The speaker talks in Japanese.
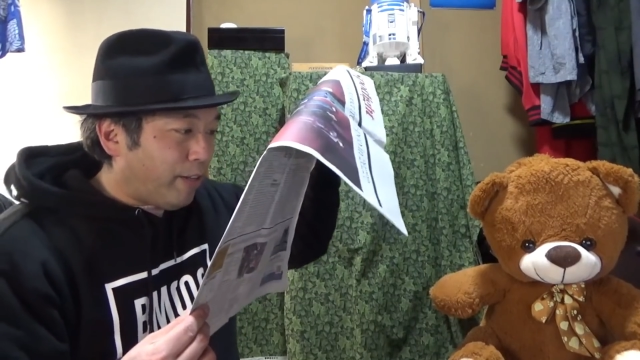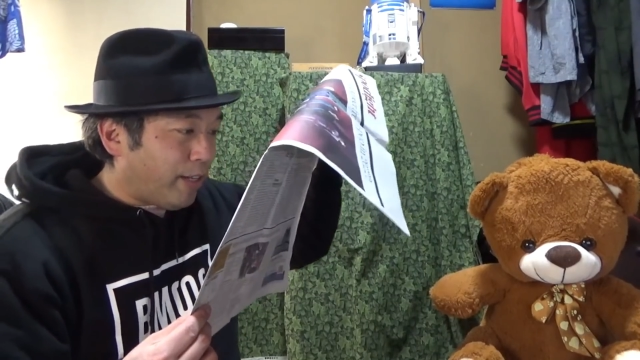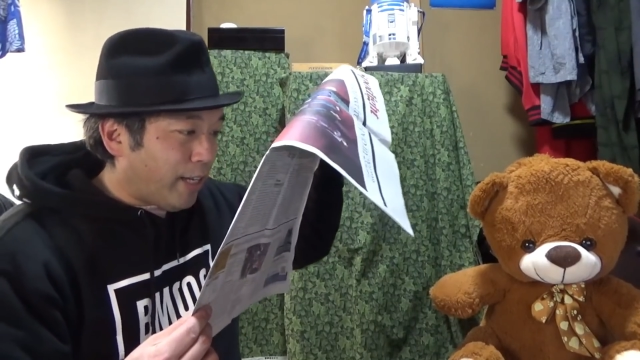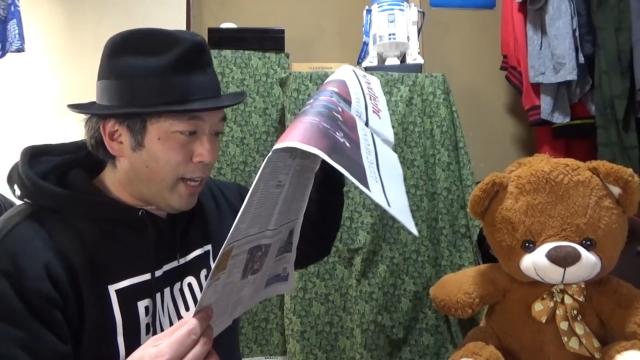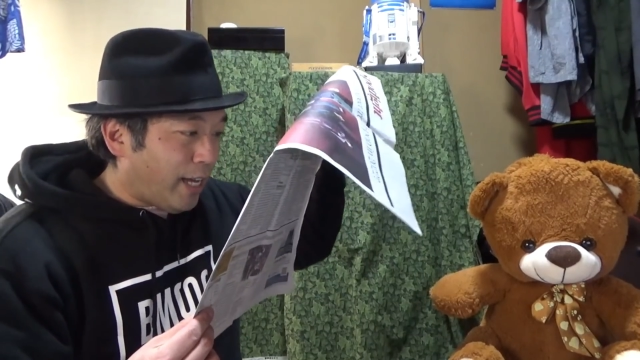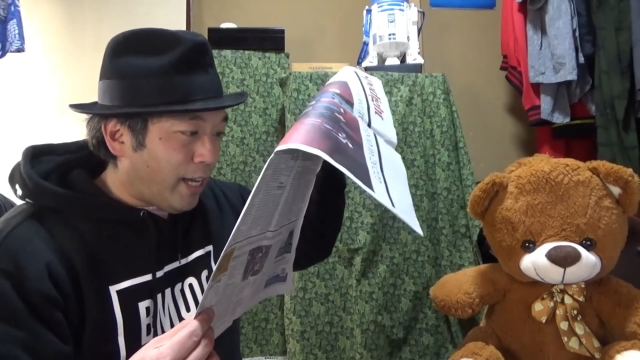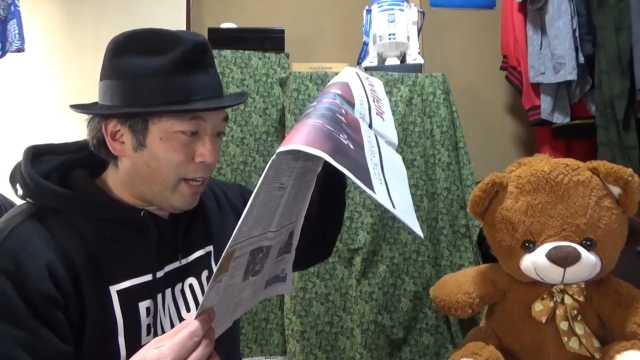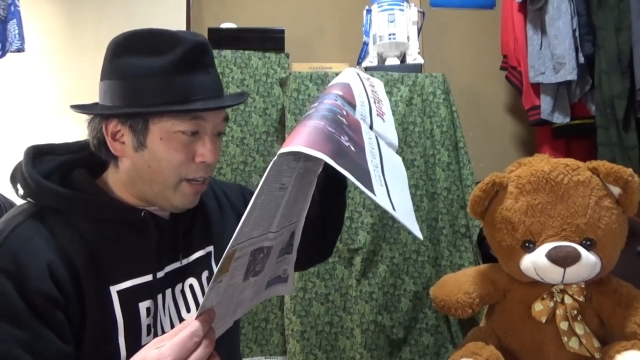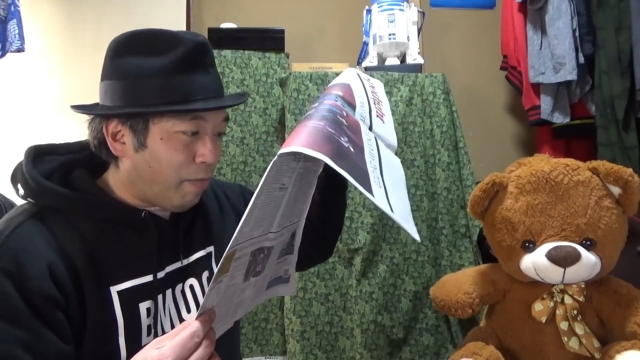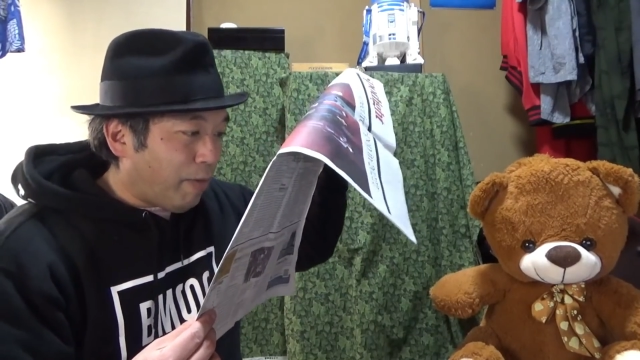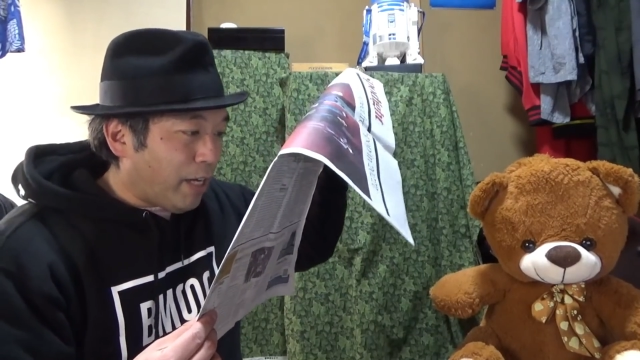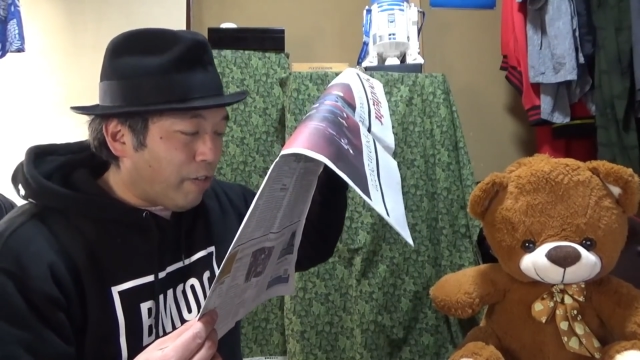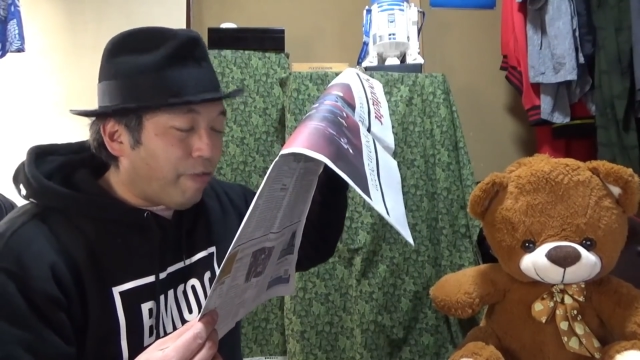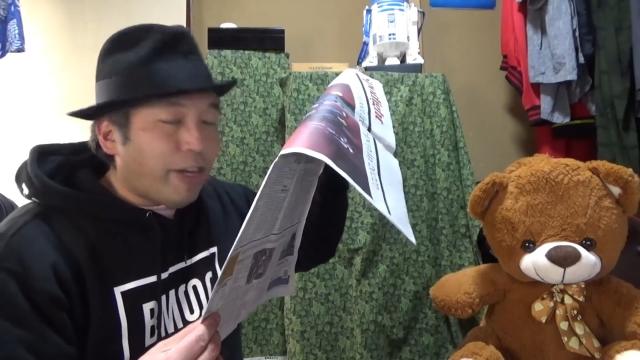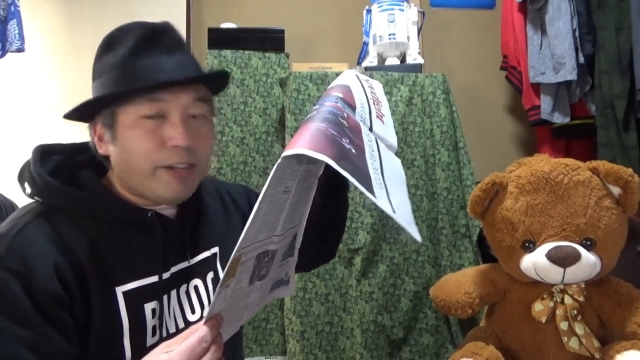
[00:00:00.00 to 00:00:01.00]
プが、
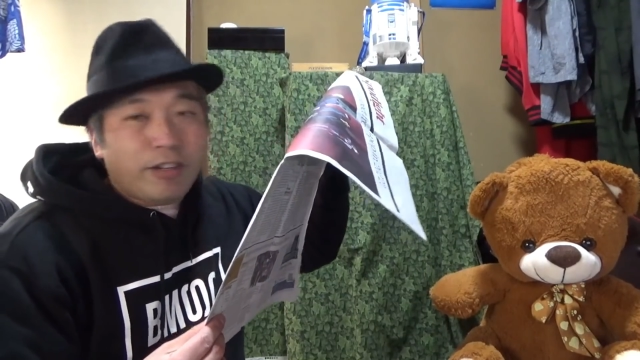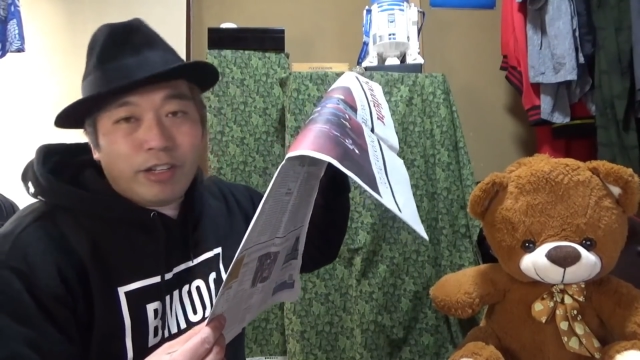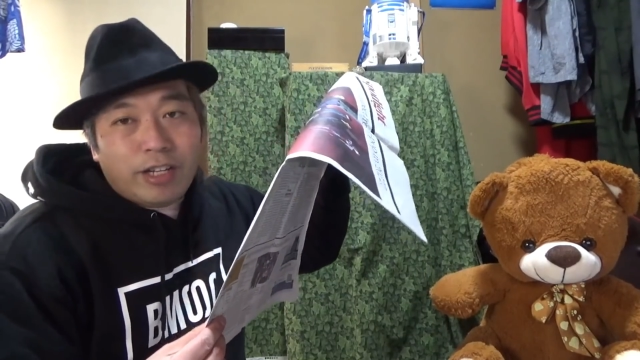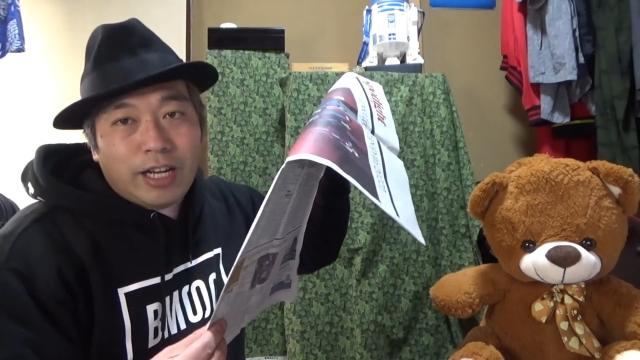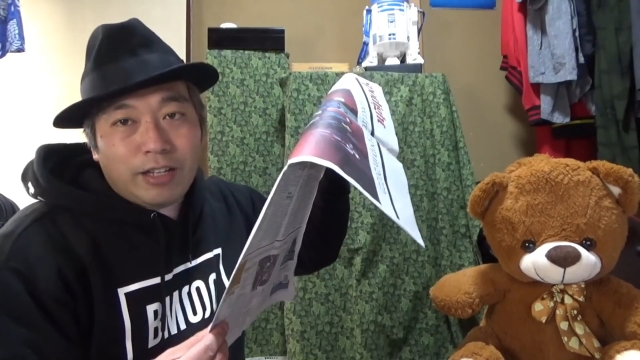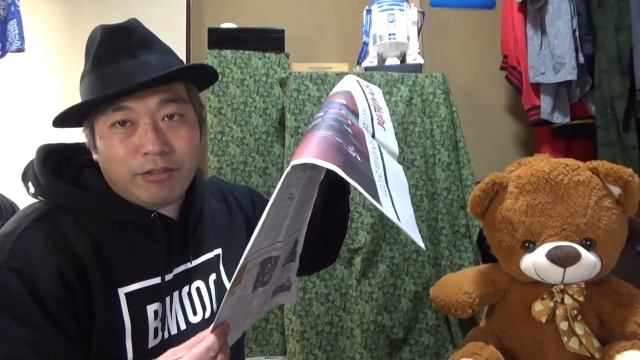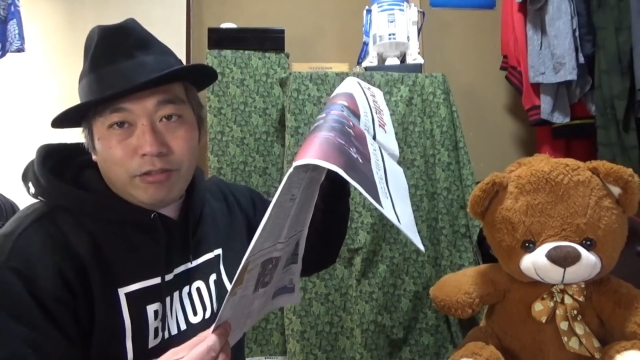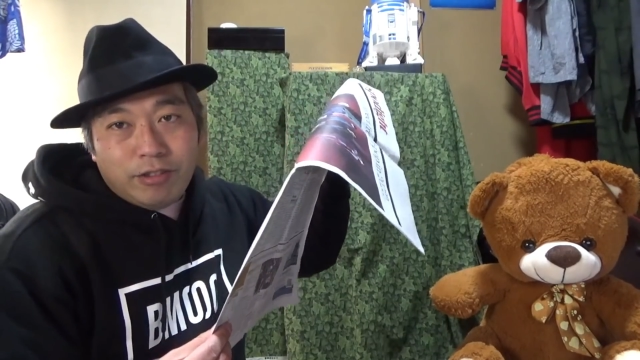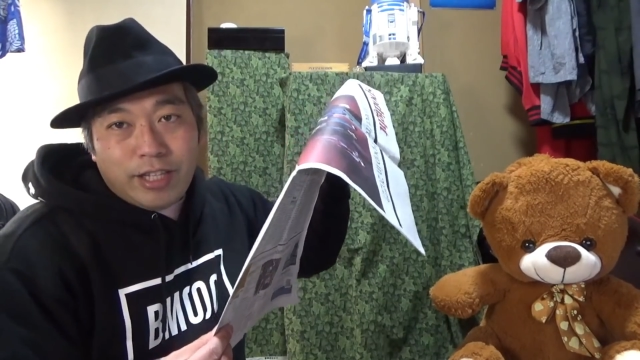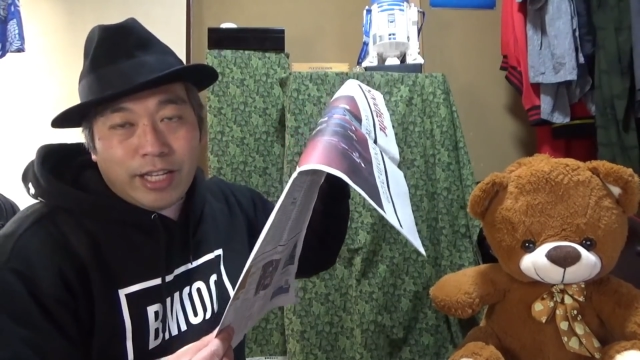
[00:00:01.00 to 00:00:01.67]
まあ、いわゆる、あの、